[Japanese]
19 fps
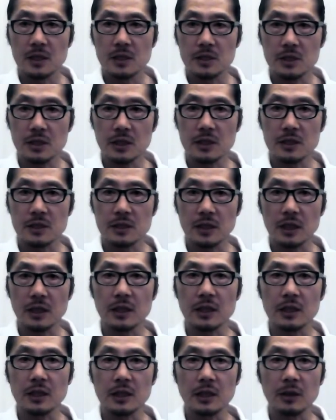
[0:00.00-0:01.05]
しかし
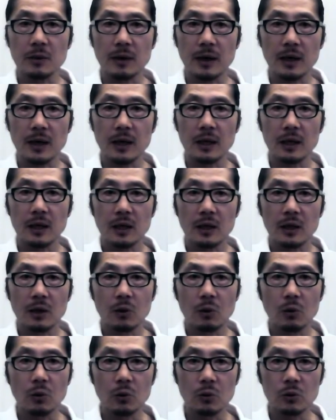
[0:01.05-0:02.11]
最近では
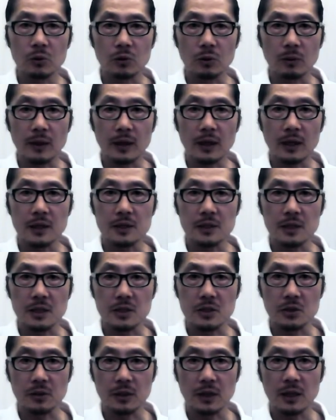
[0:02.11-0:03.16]
多くの若い選
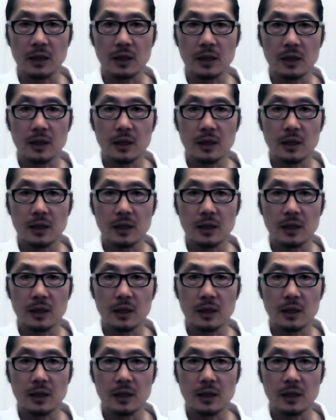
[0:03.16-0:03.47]
手が